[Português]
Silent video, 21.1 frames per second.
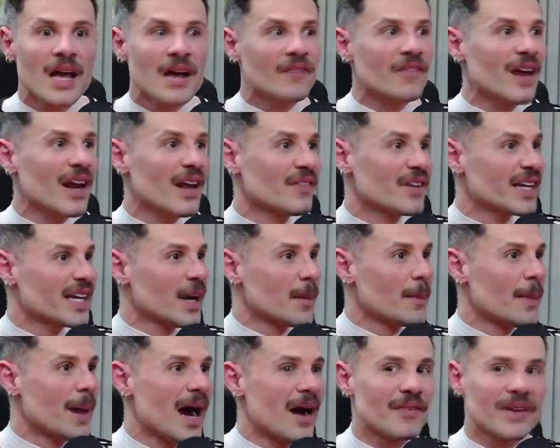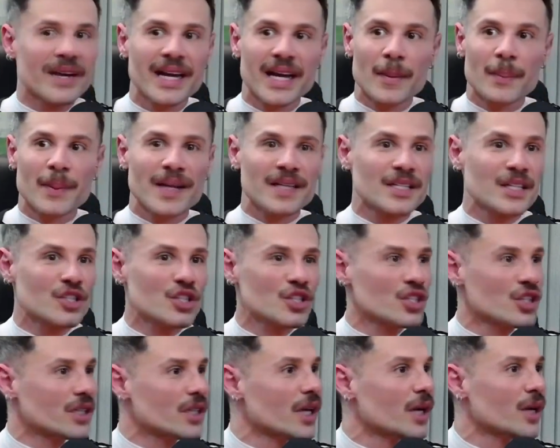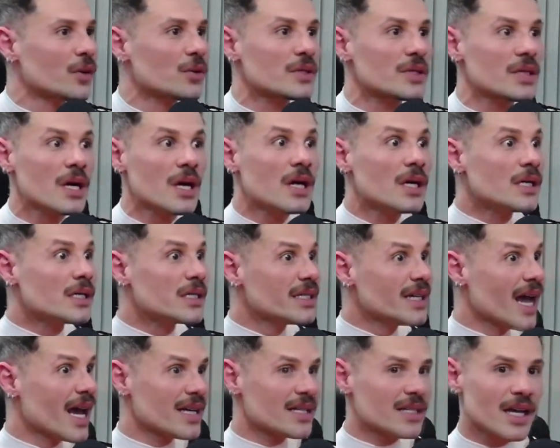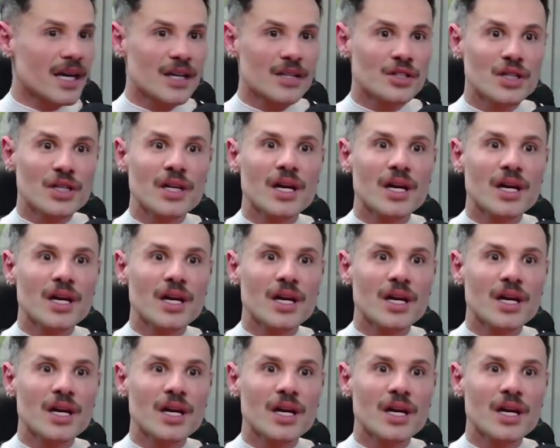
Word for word: falava que amava, que era presente de Deus. Vamos produzir um